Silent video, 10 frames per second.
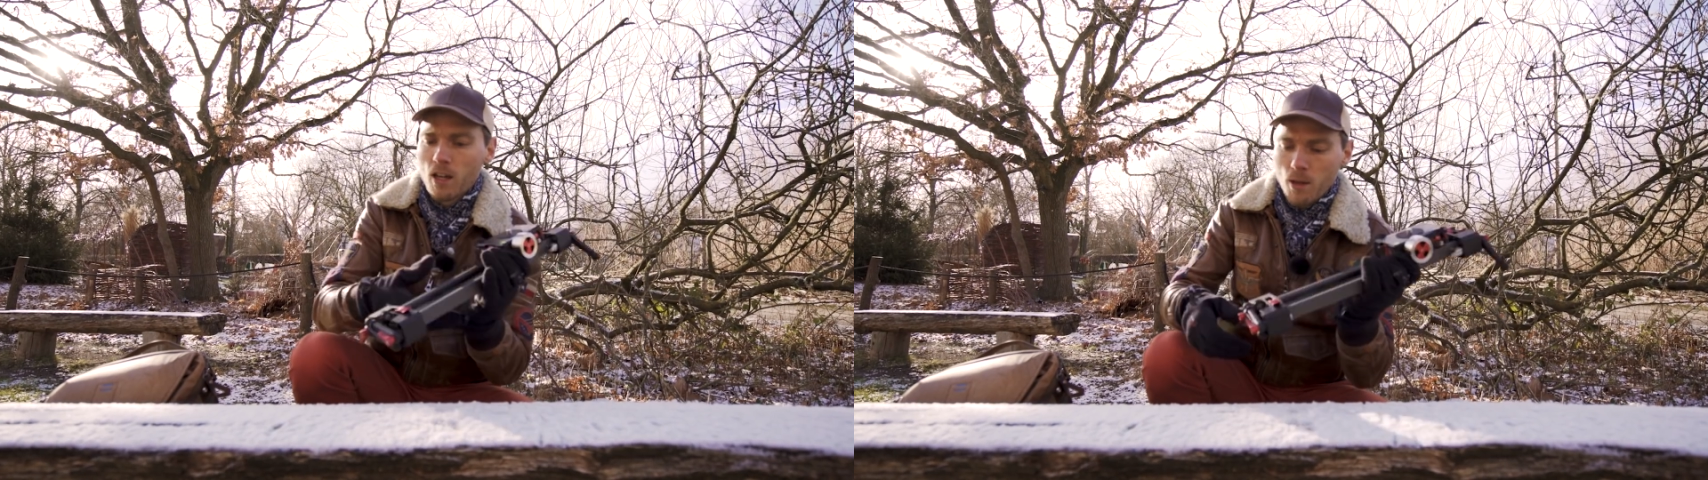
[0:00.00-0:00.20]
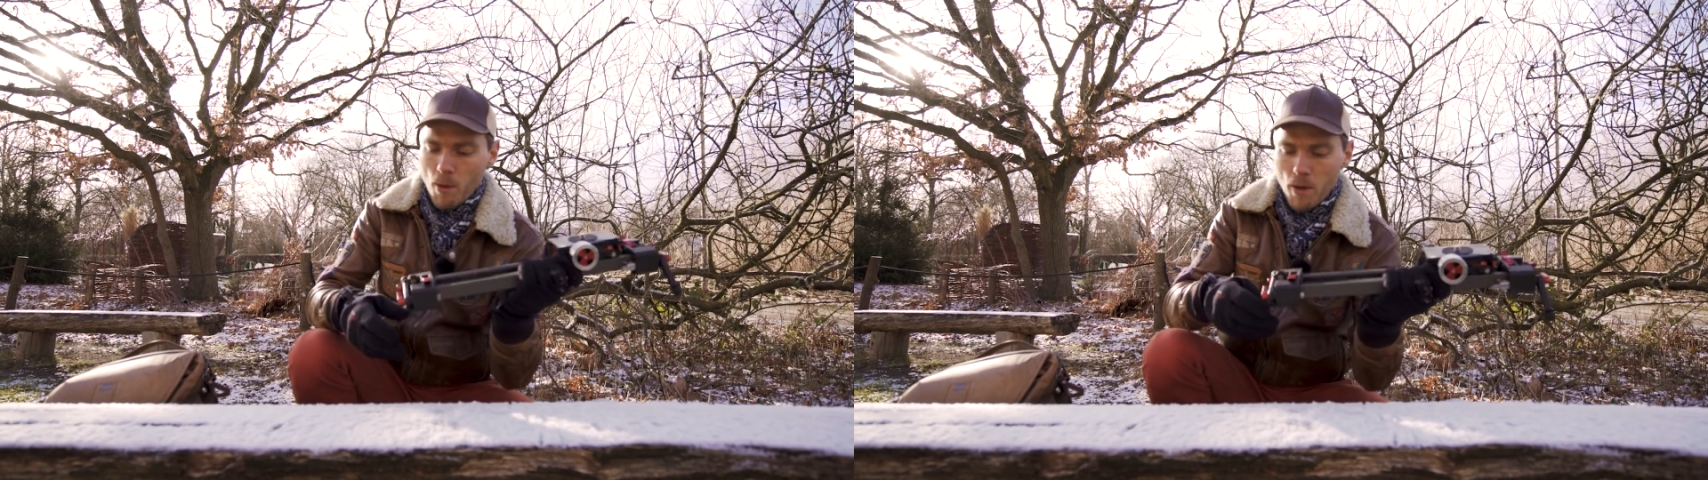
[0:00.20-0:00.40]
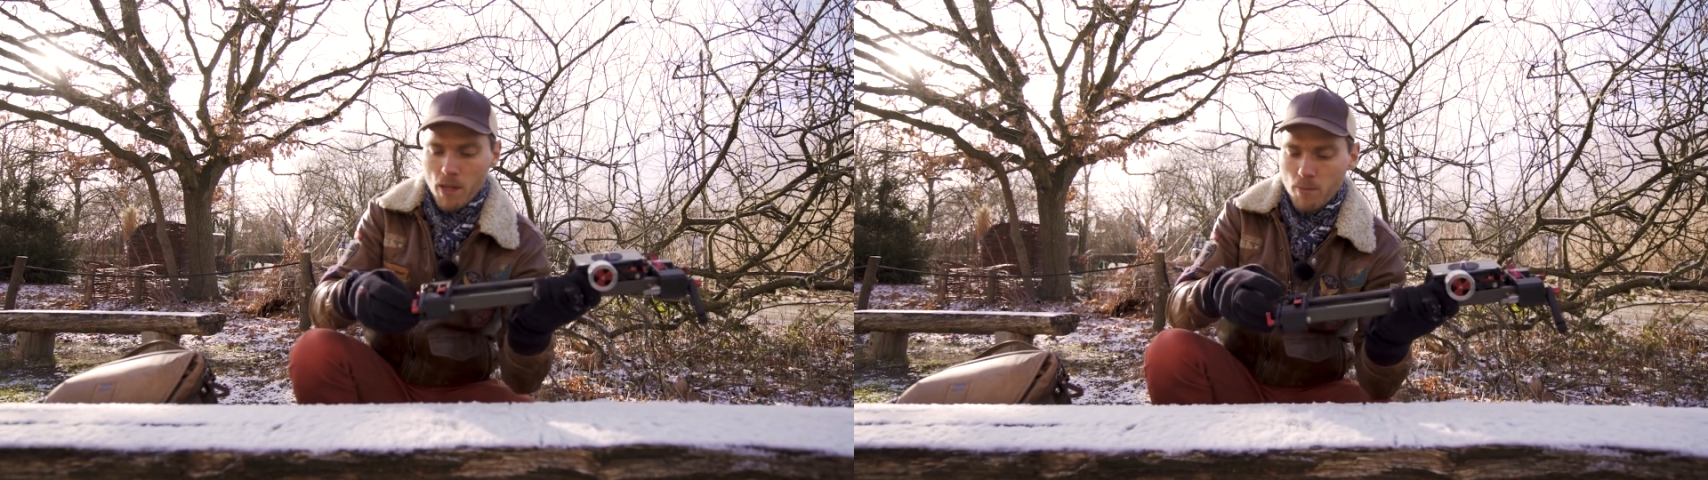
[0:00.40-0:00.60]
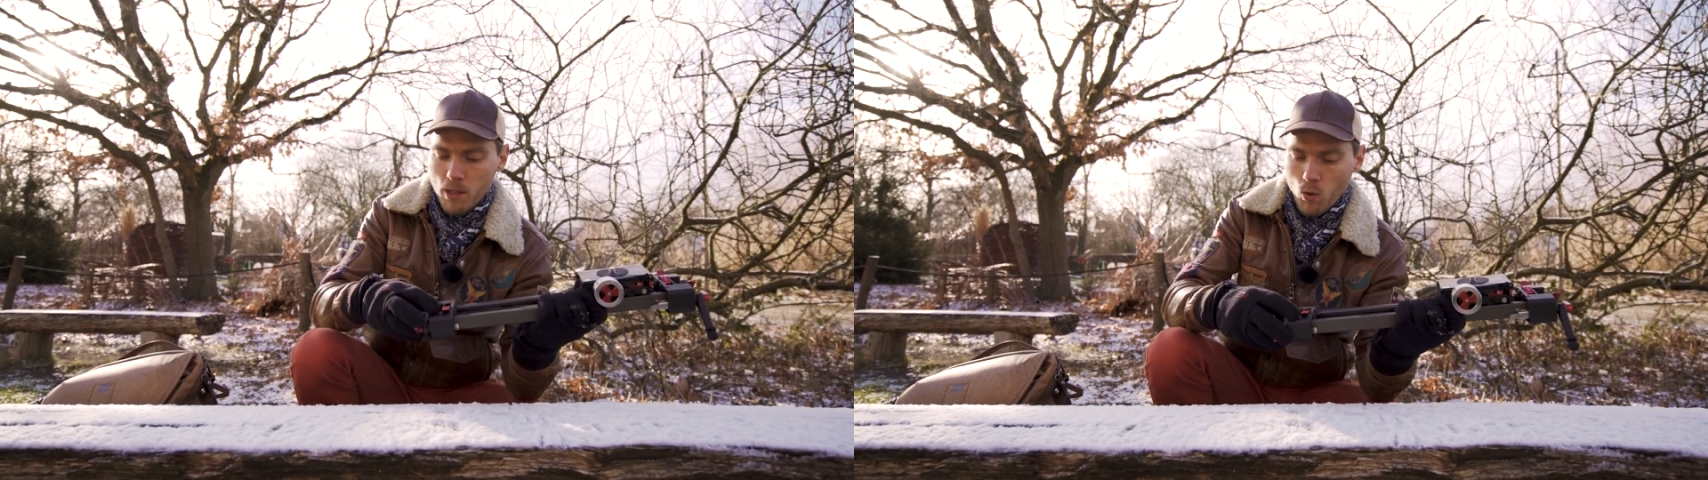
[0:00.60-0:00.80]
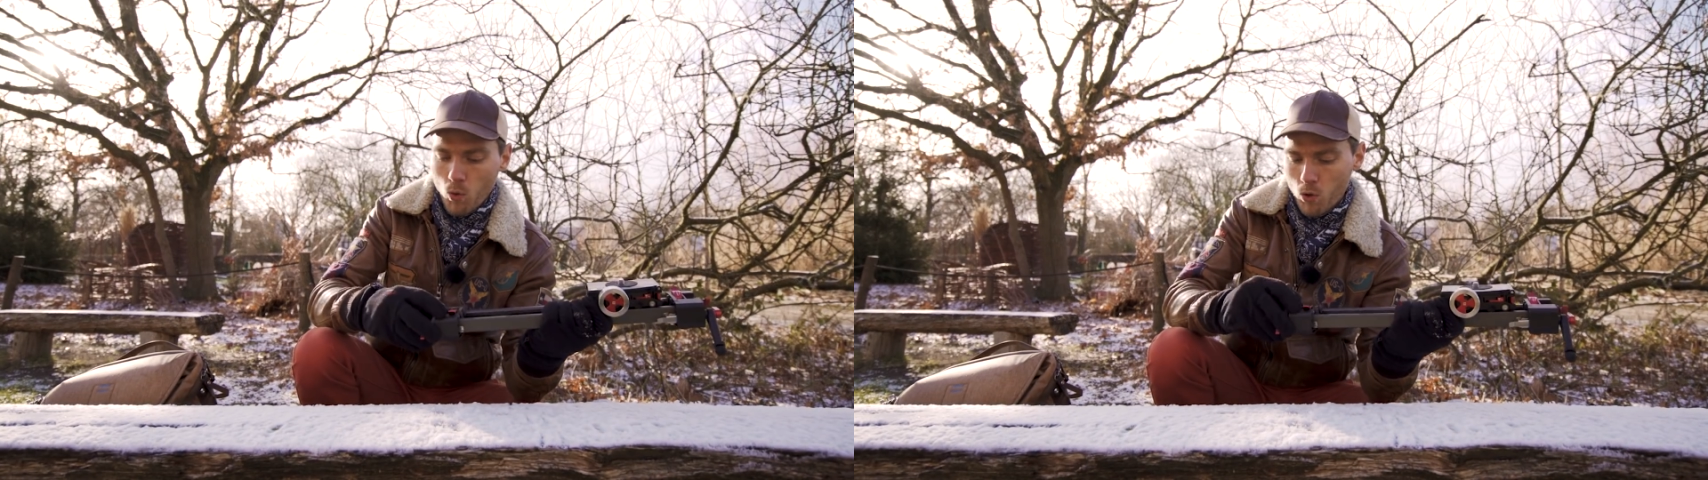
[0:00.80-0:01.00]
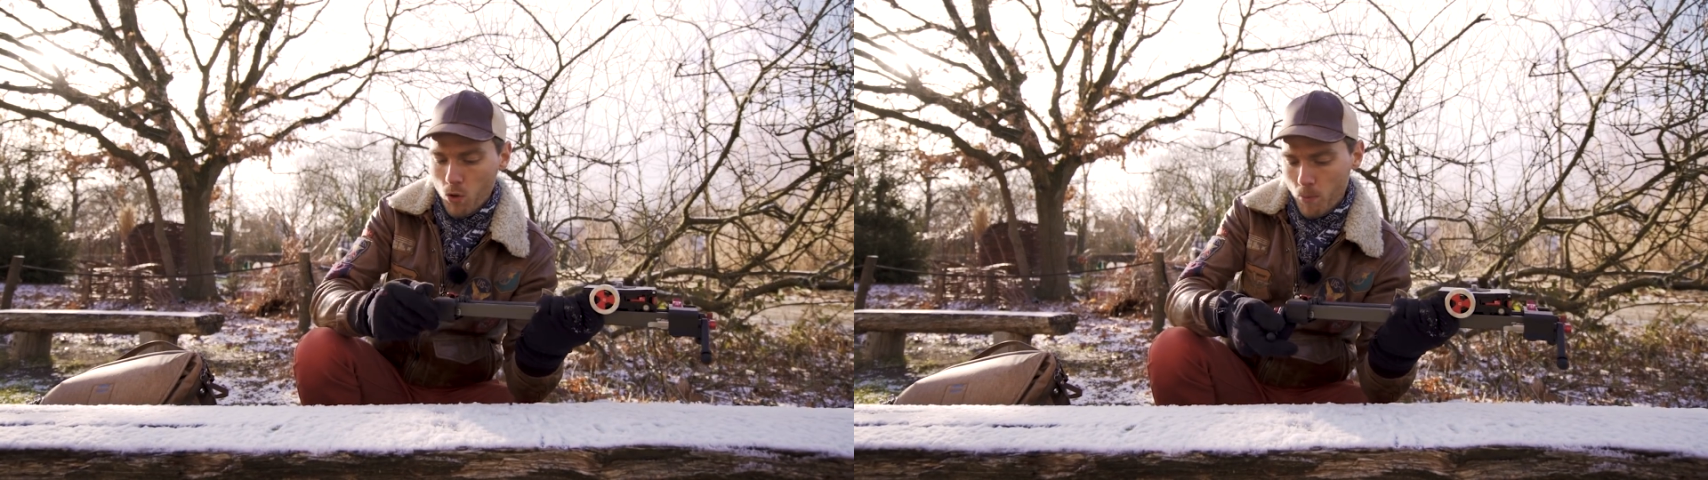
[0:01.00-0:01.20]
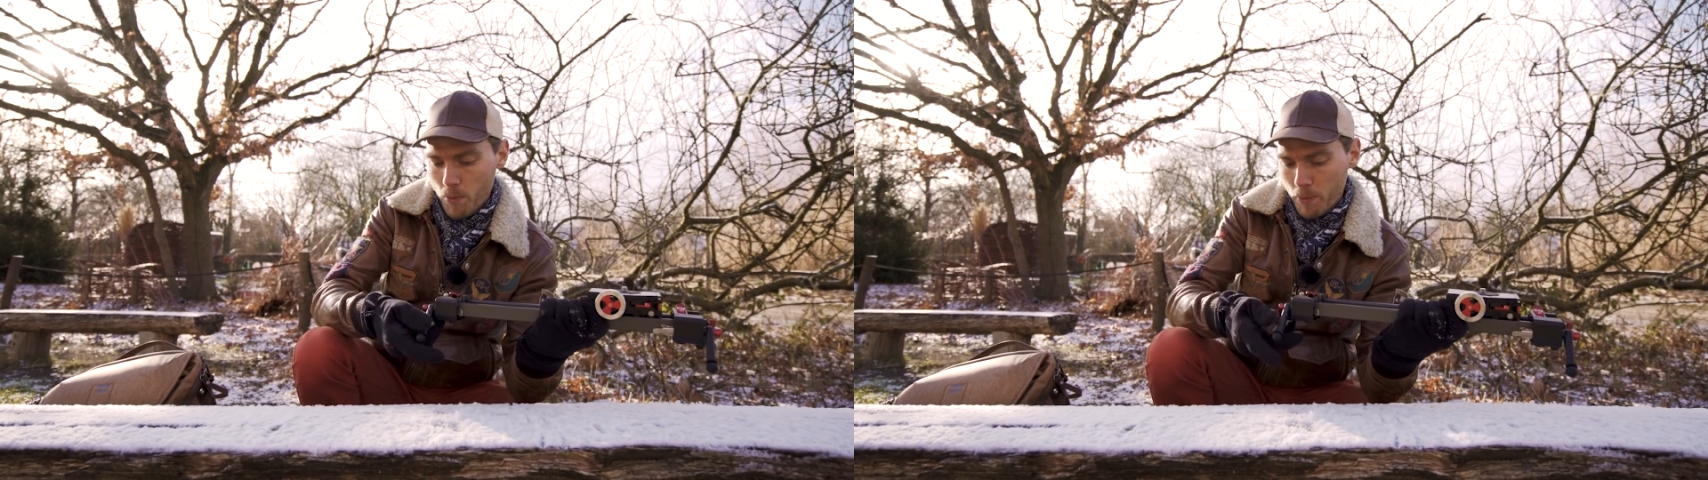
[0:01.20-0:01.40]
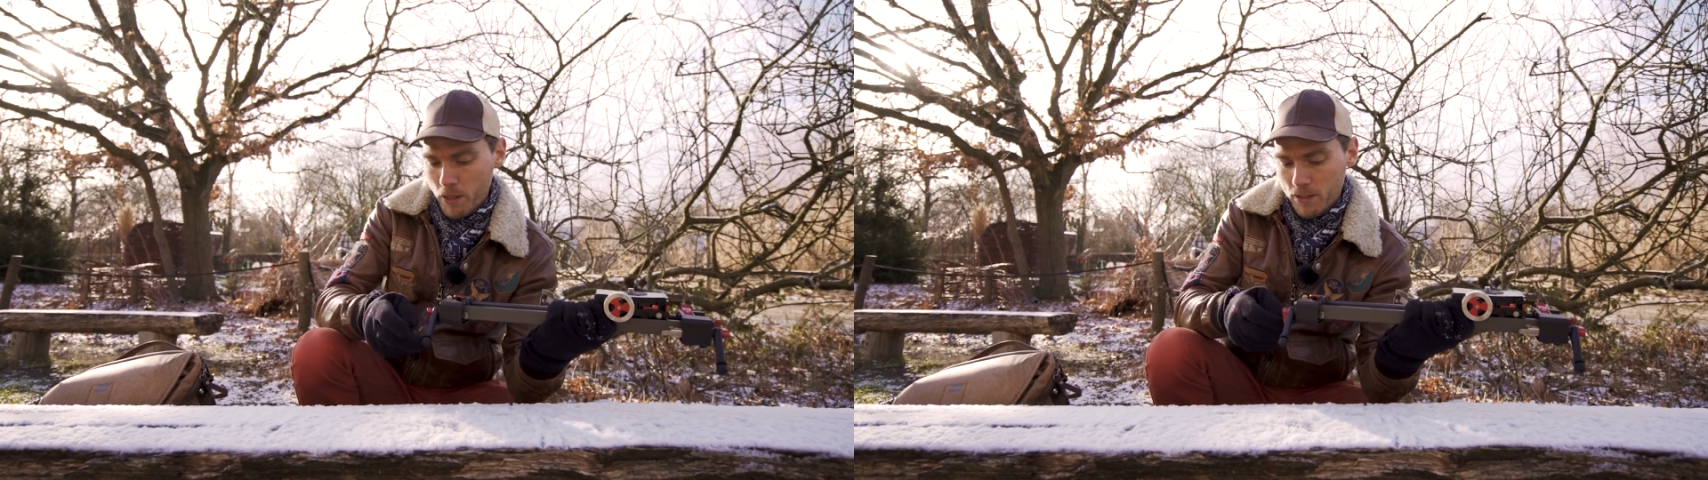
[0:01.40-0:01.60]
et même avec mes gros gants
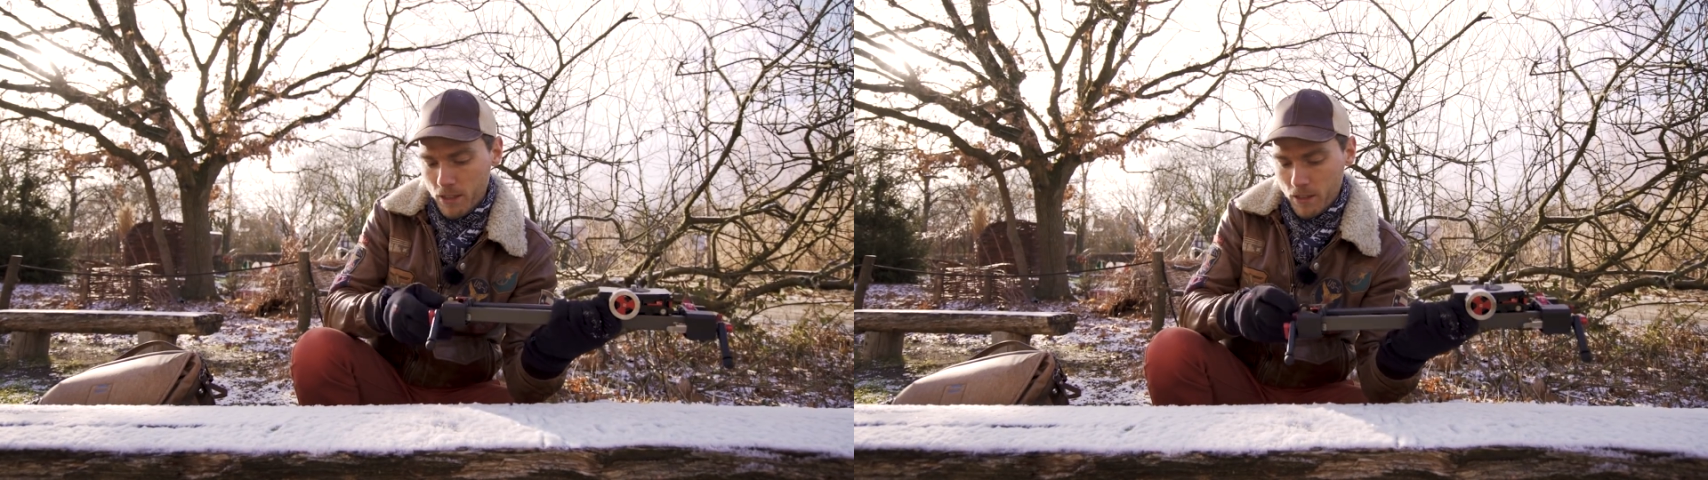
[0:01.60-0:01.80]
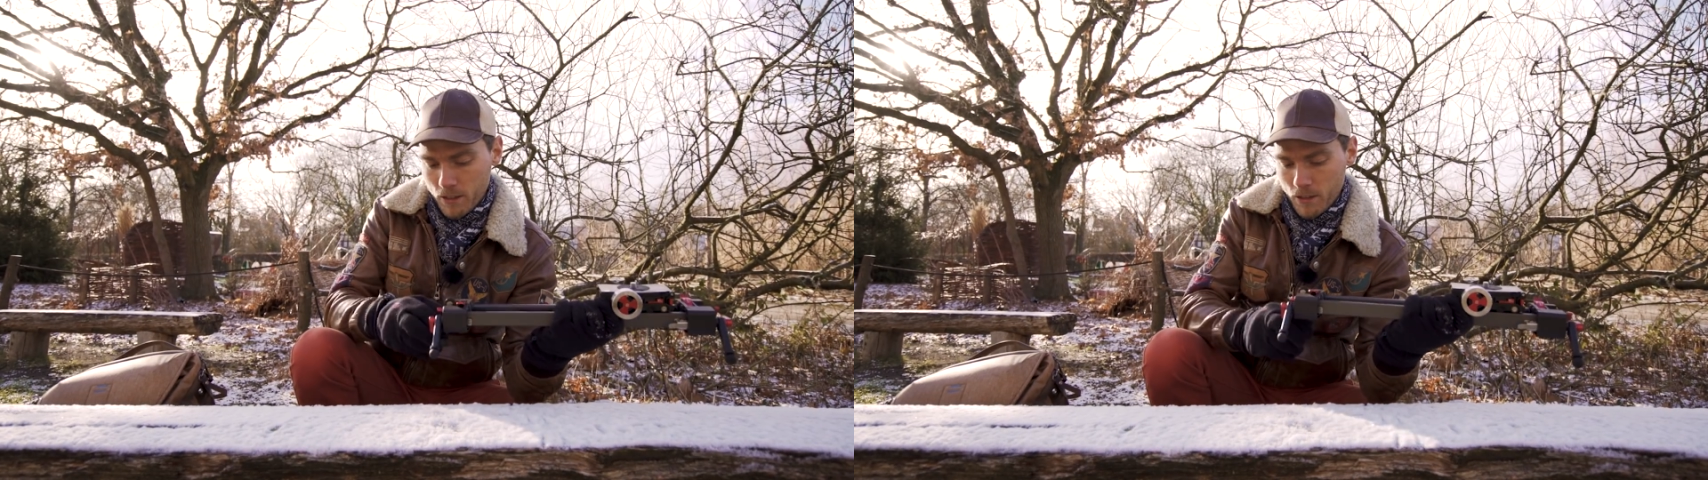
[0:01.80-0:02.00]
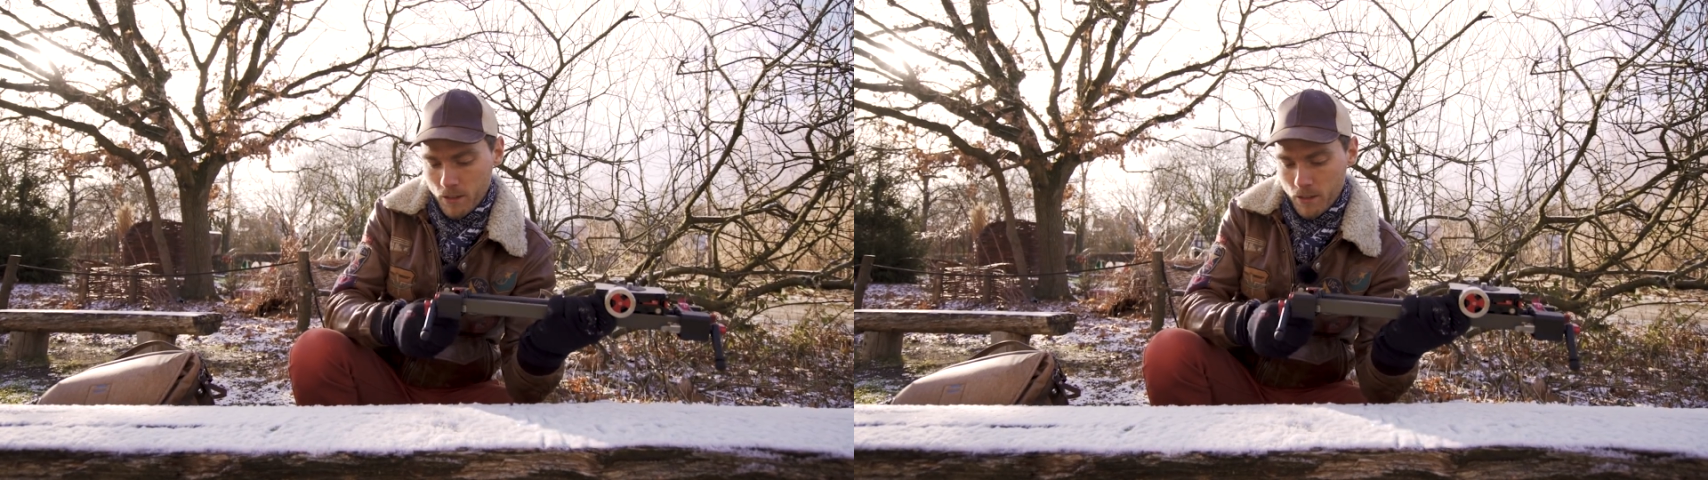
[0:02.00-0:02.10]
pas pratiques.